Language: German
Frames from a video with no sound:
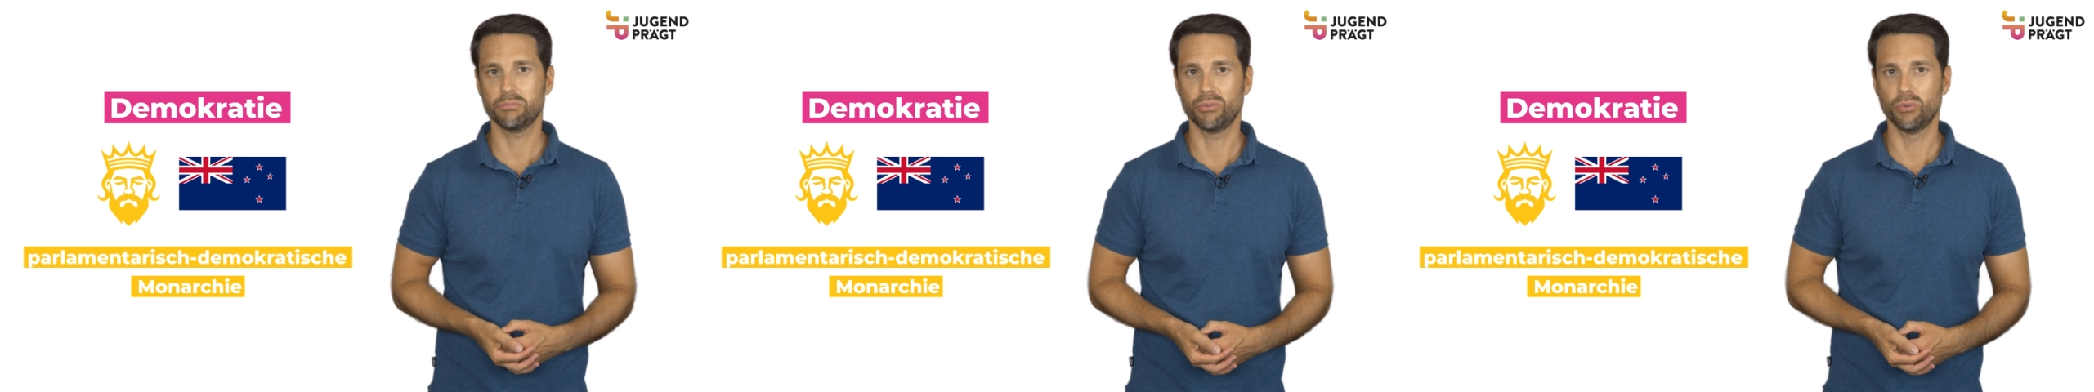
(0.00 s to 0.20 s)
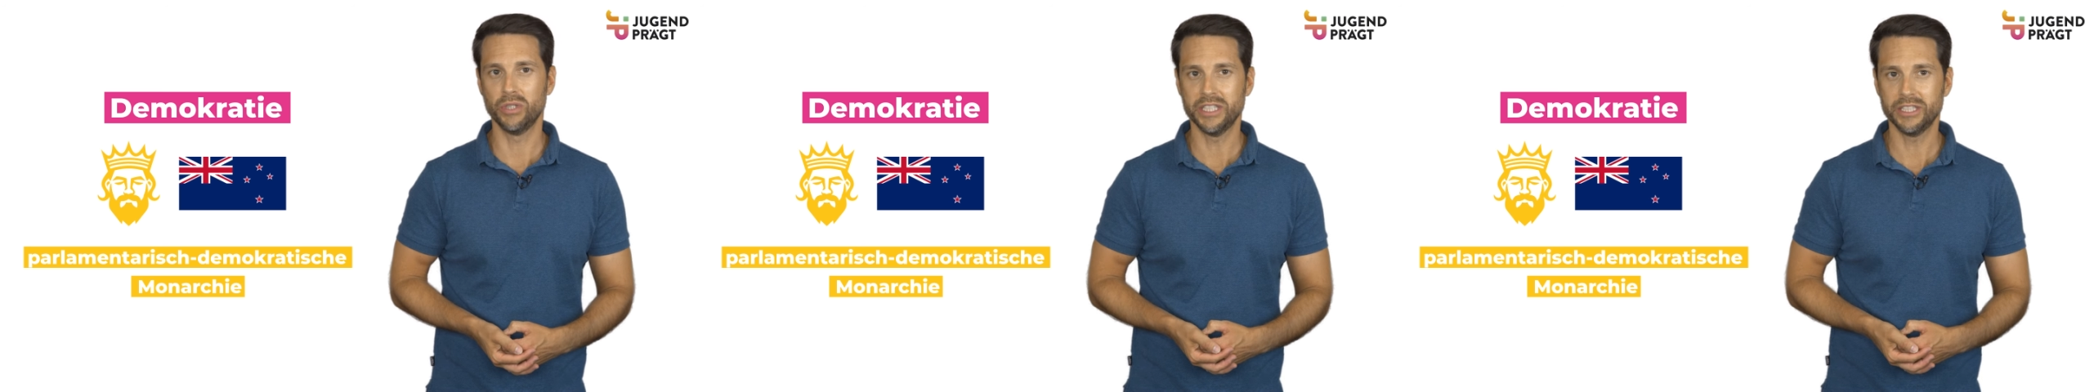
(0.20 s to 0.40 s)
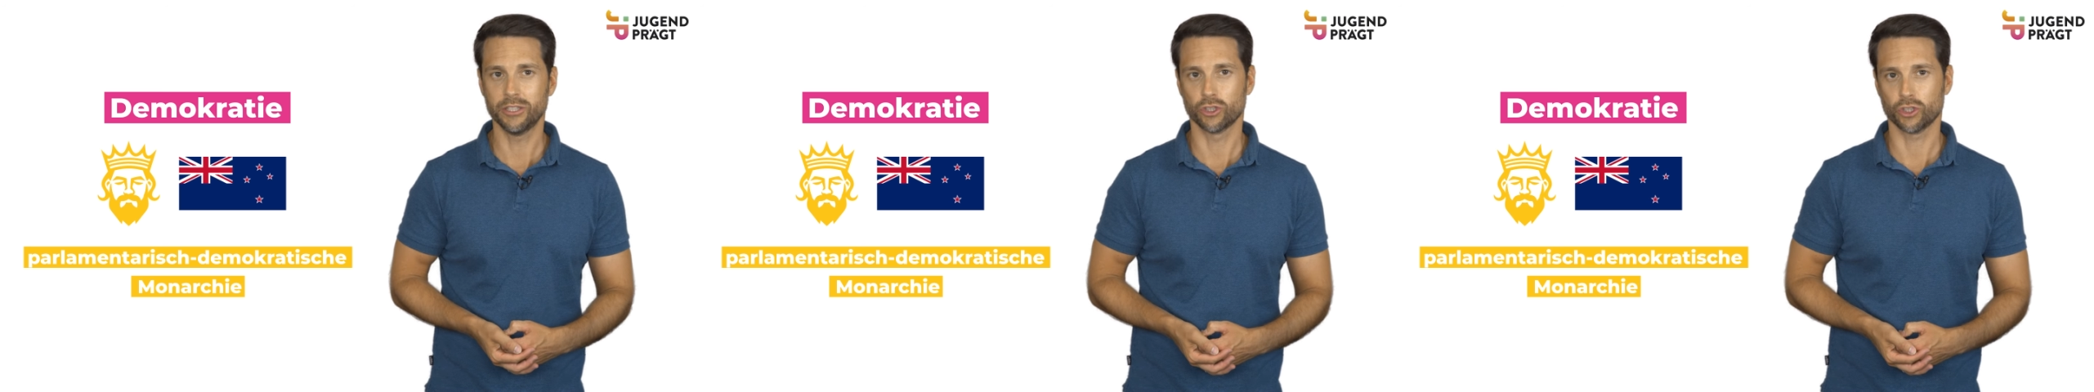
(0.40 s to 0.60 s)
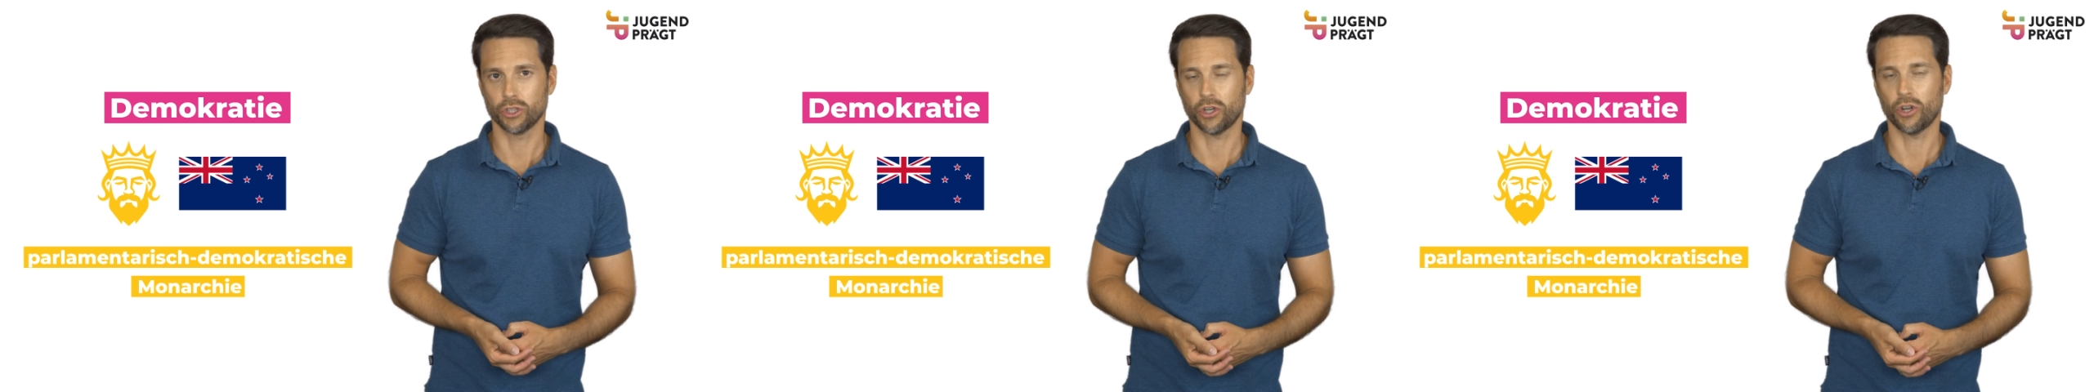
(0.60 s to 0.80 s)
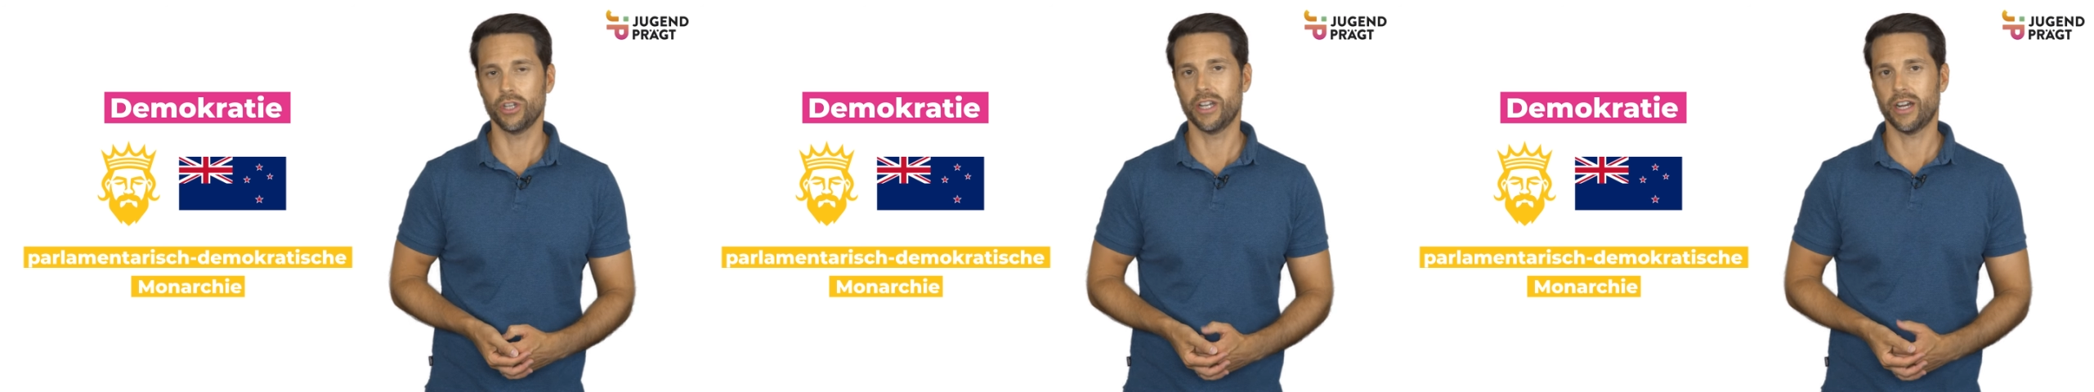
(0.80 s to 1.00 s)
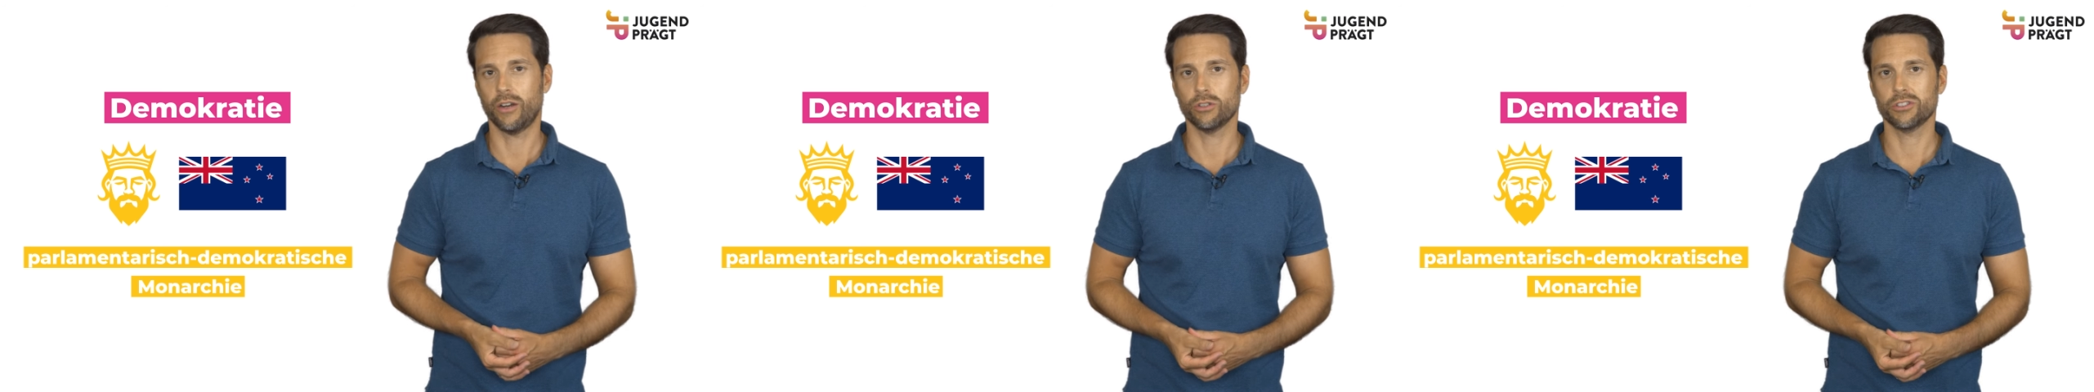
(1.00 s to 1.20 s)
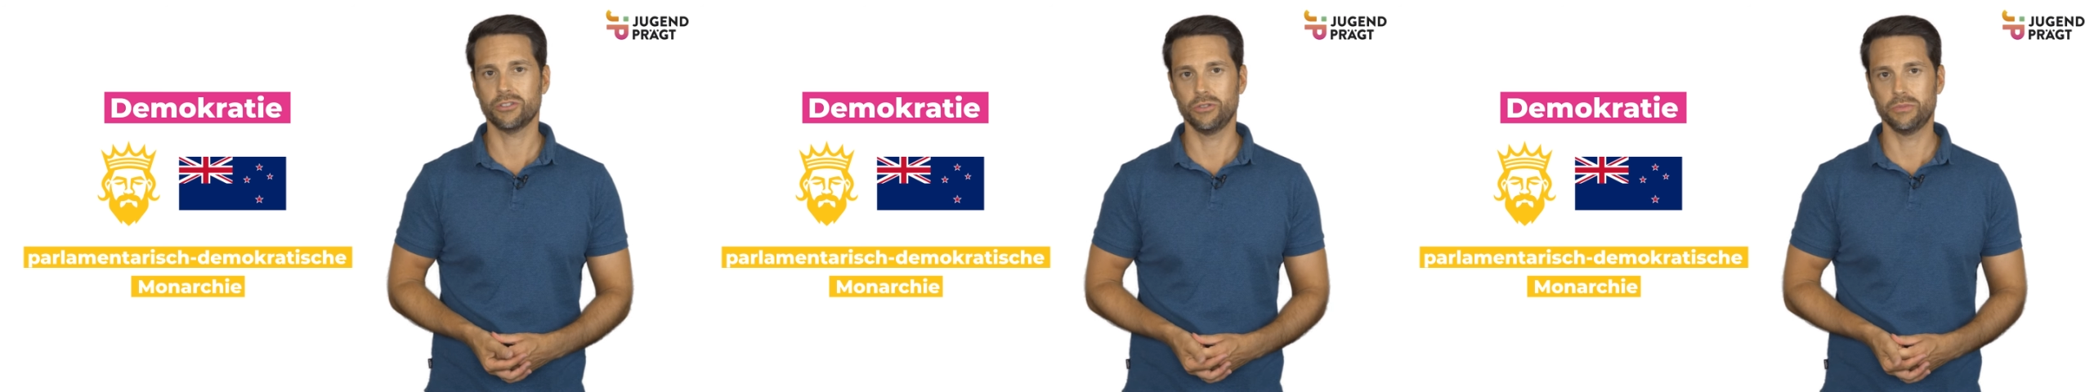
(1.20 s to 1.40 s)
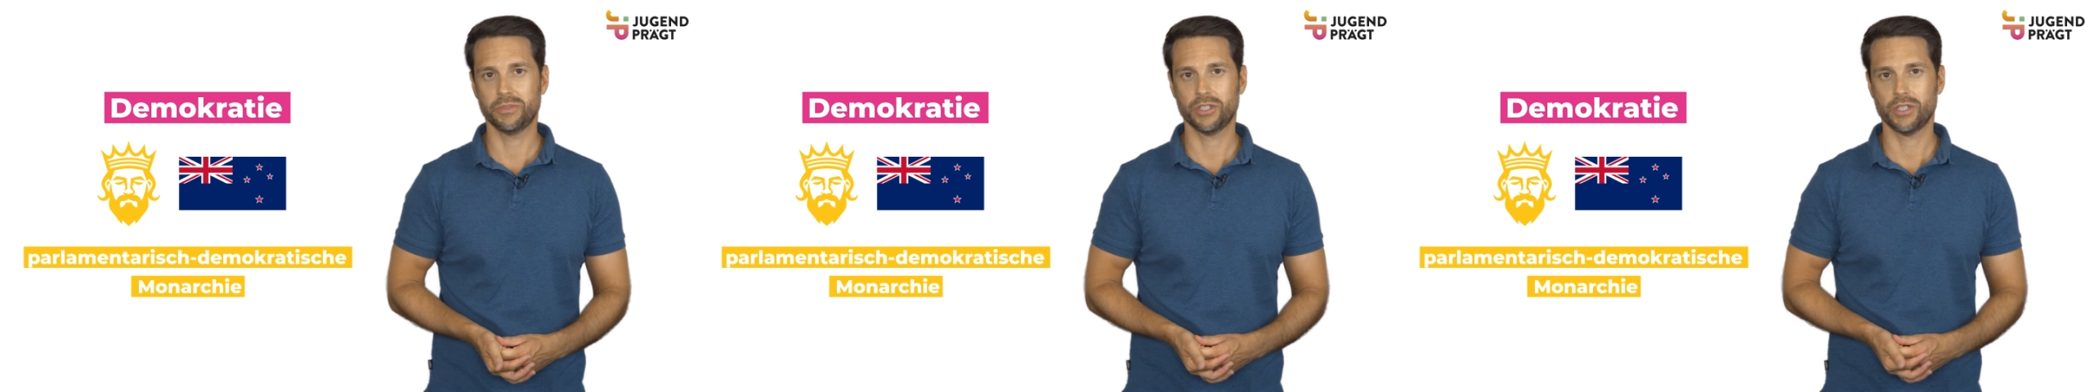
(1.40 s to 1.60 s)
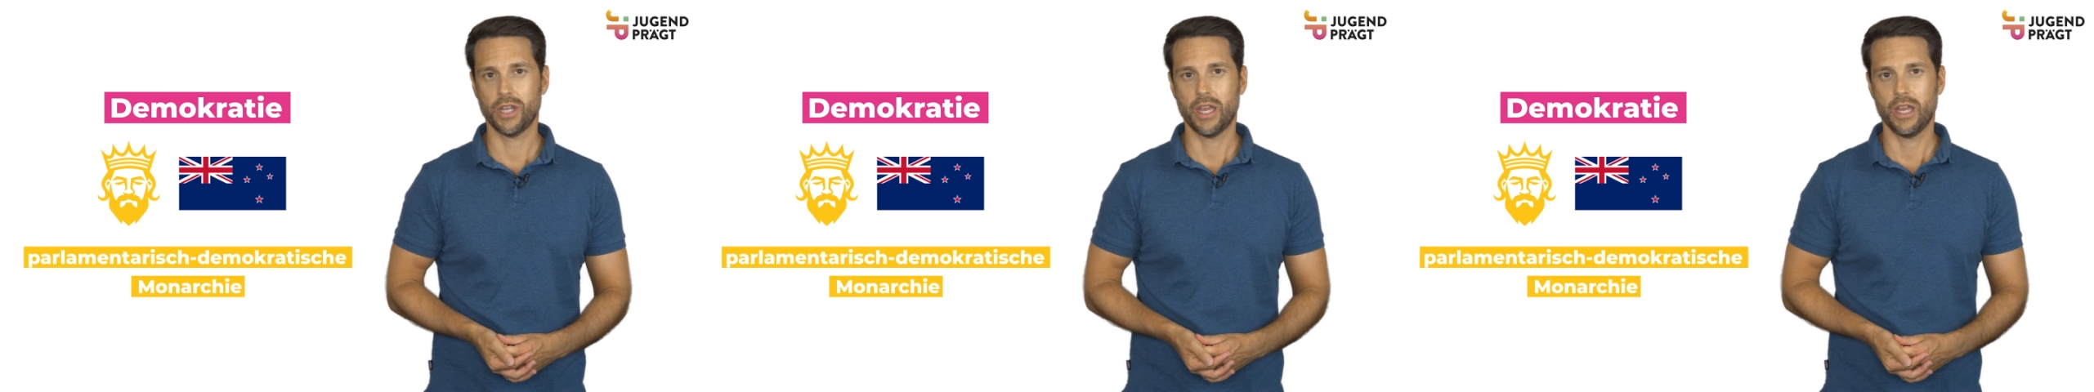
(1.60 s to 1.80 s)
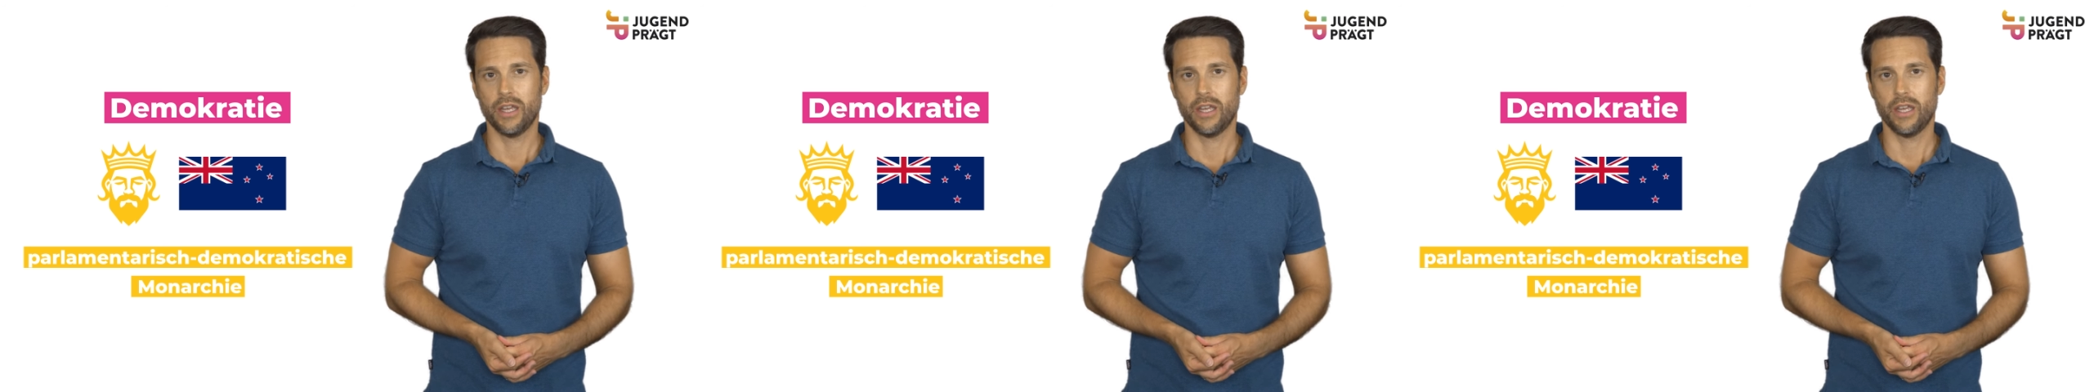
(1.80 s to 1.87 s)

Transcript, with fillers: politische Rolle ausübt.